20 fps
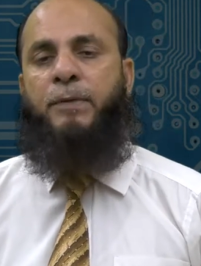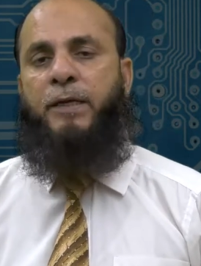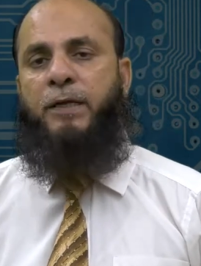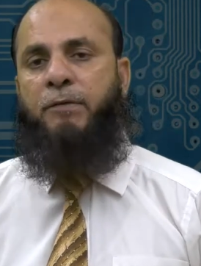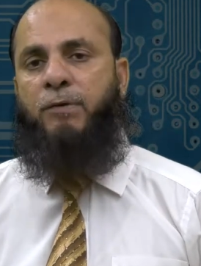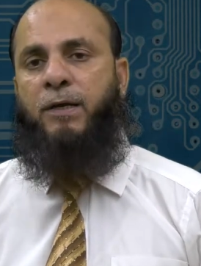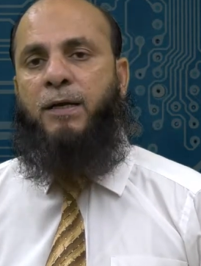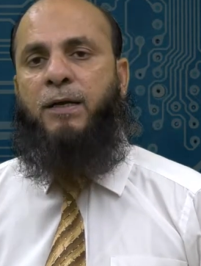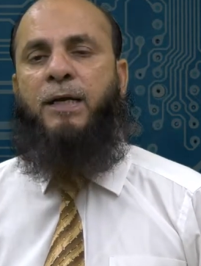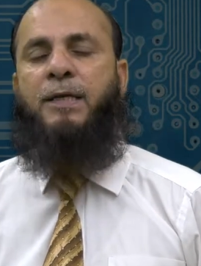
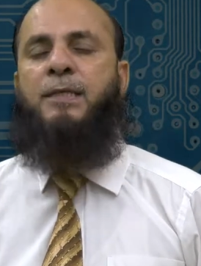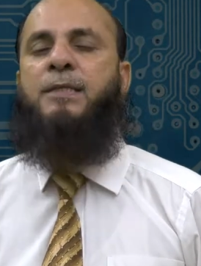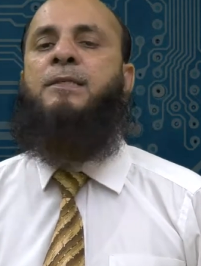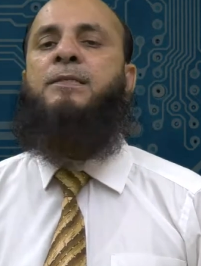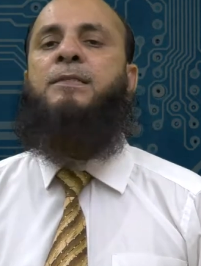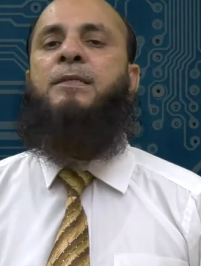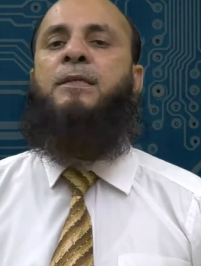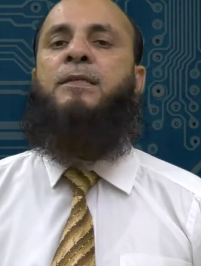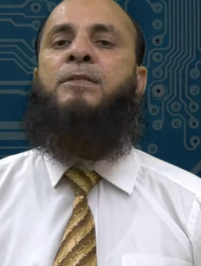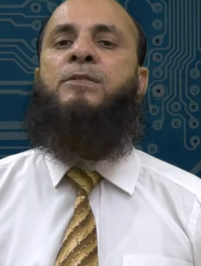नेटवर्क कार्ड के
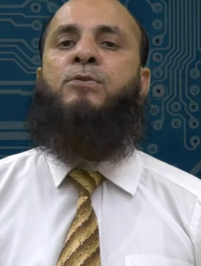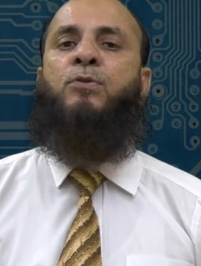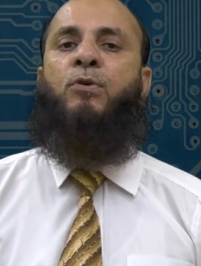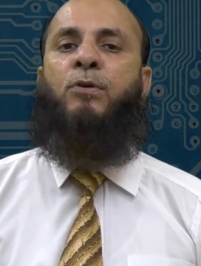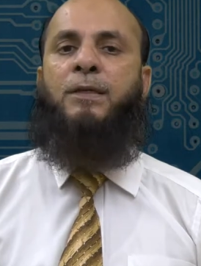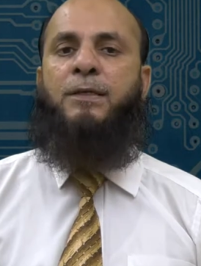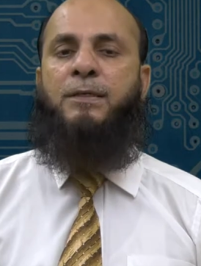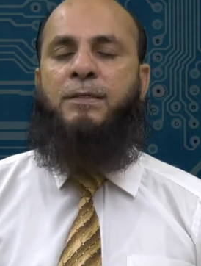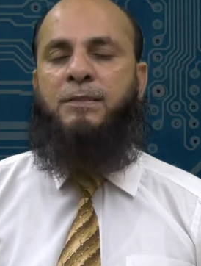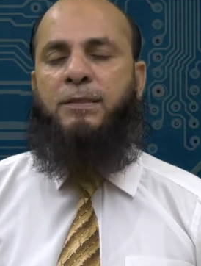जरिए
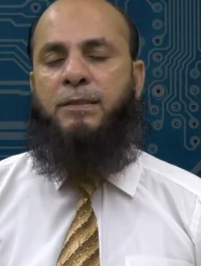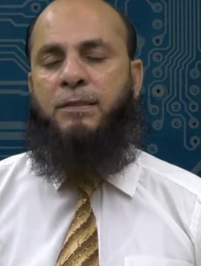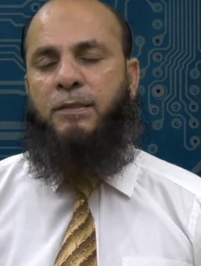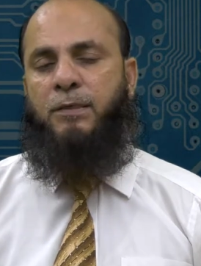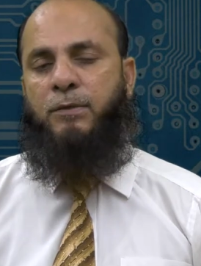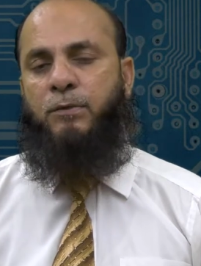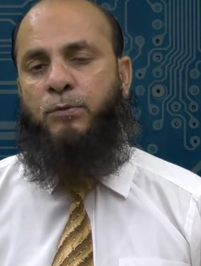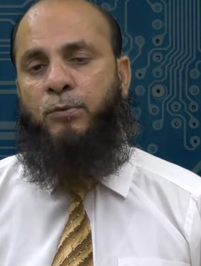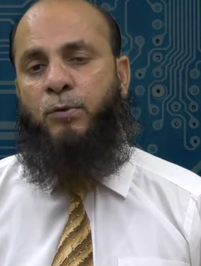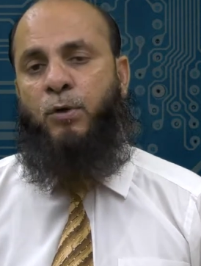इंस्टॉल कर सकते
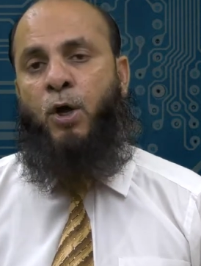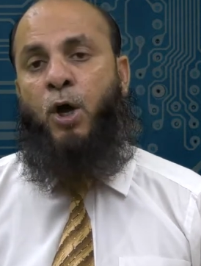हो